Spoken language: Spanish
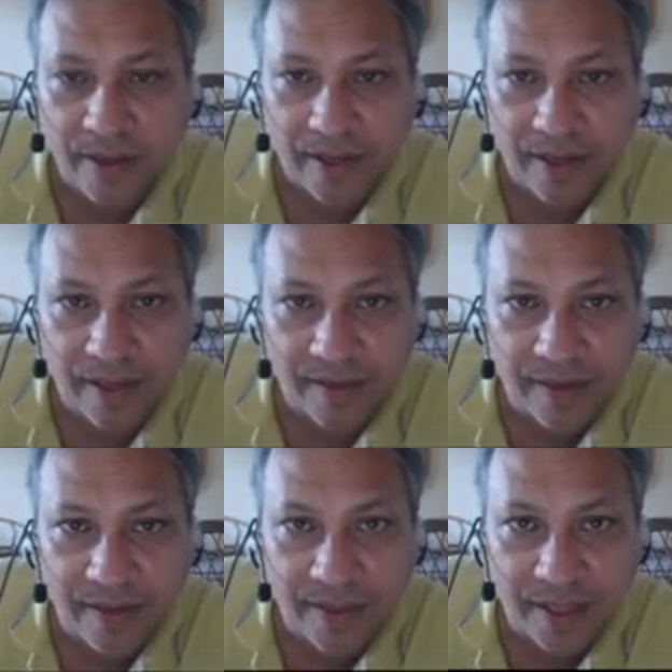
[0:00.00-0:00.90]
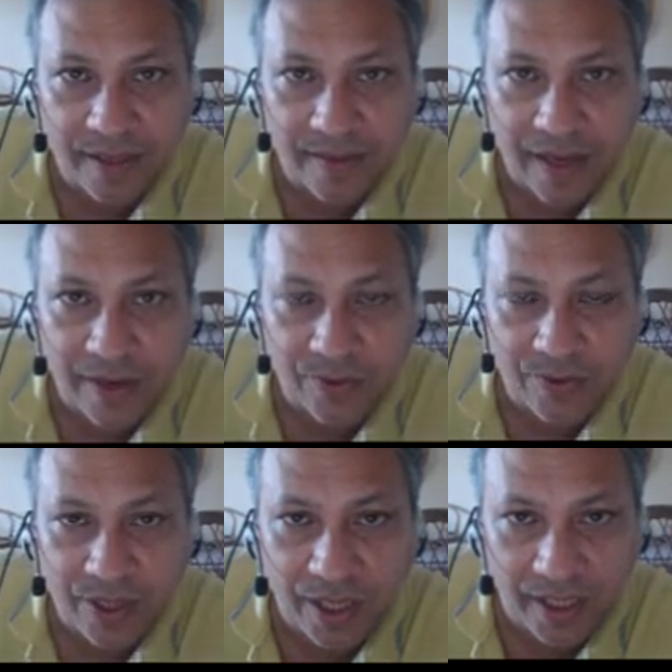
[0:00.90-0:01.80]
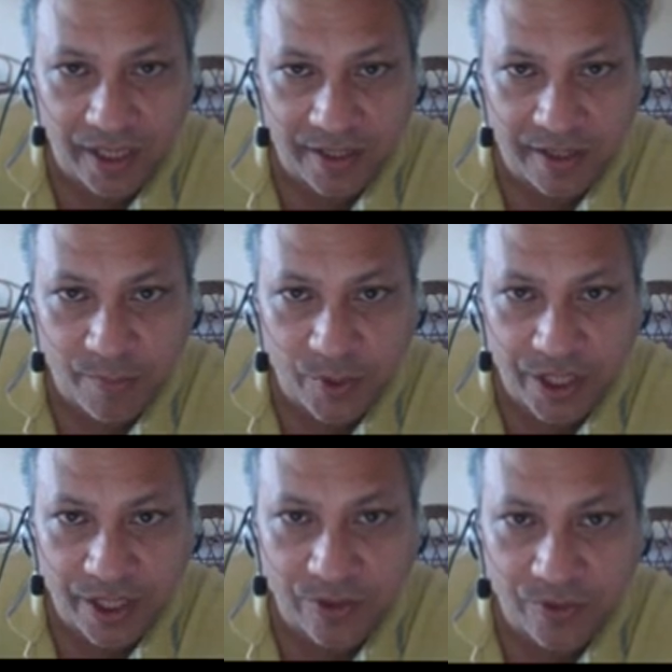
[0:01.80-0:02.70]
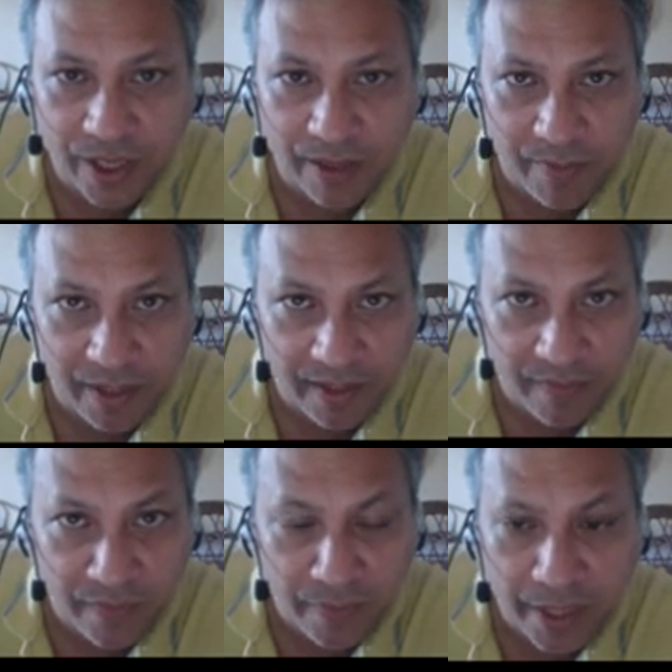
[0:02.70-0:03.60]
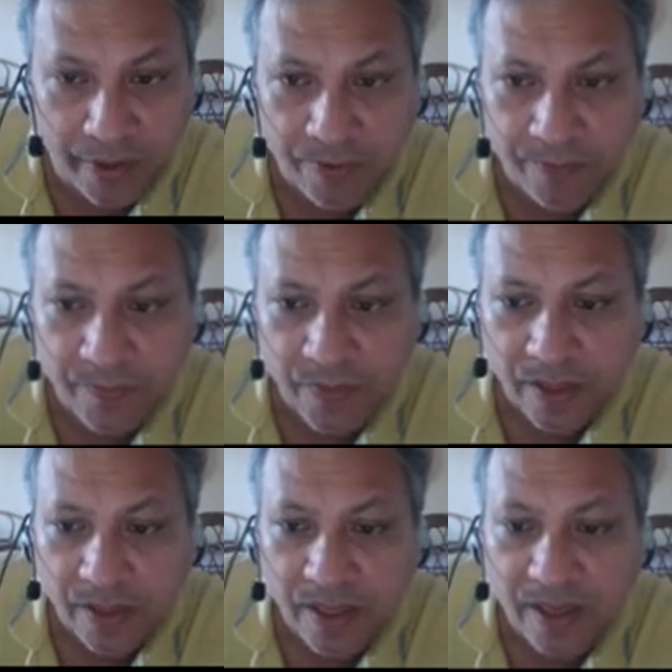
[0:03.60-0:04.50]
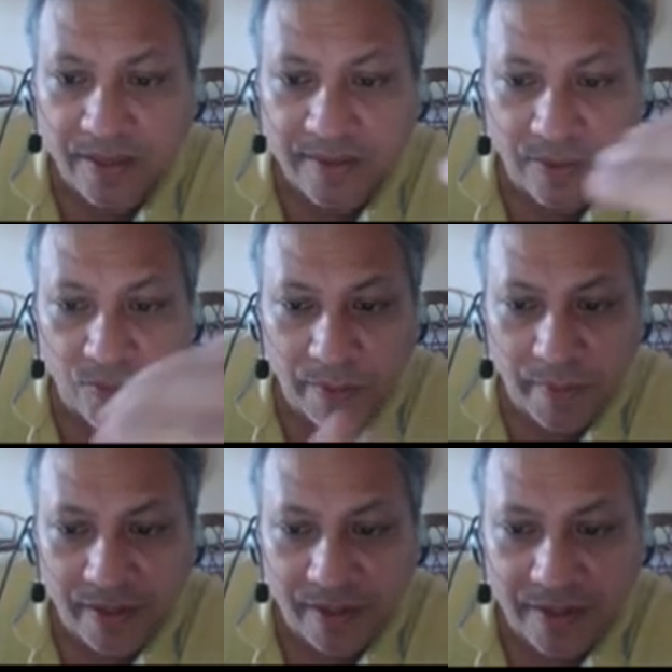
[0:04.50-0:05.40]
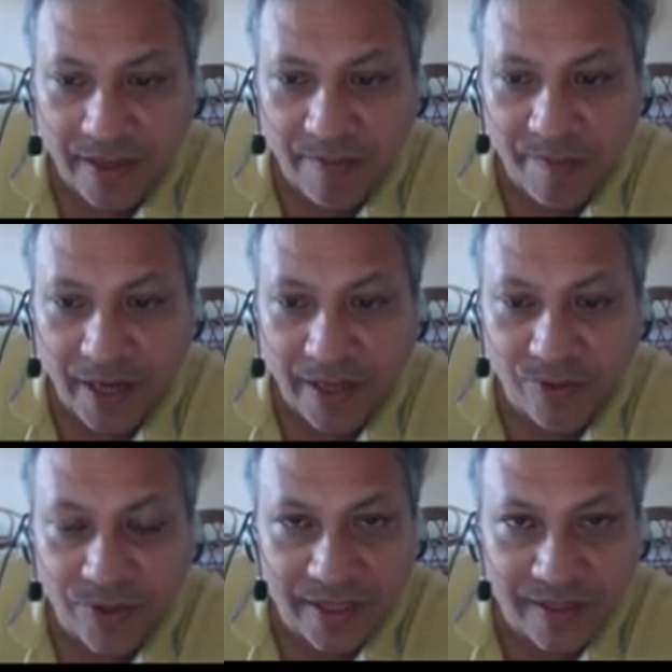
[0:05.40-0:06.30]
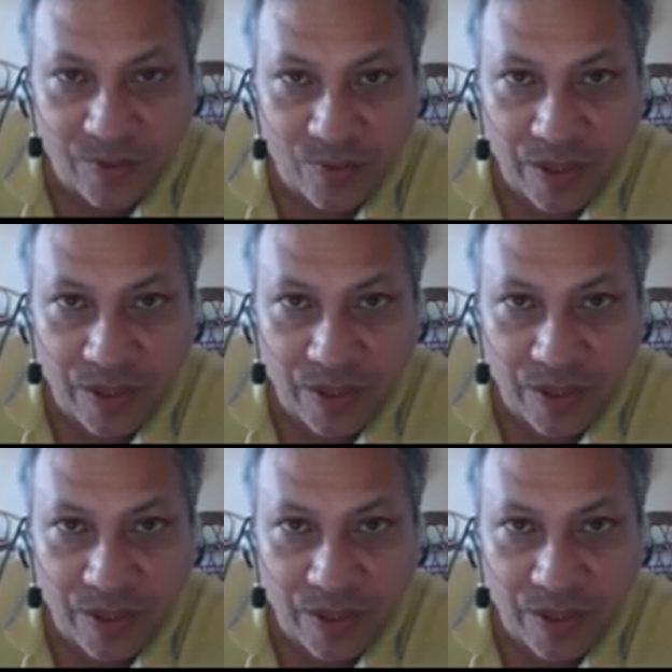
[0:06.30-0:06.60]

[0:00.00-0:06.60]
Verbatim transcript: que se interesaron en este proyecto en el mes de febrero y que seguramente están esperando esta segunda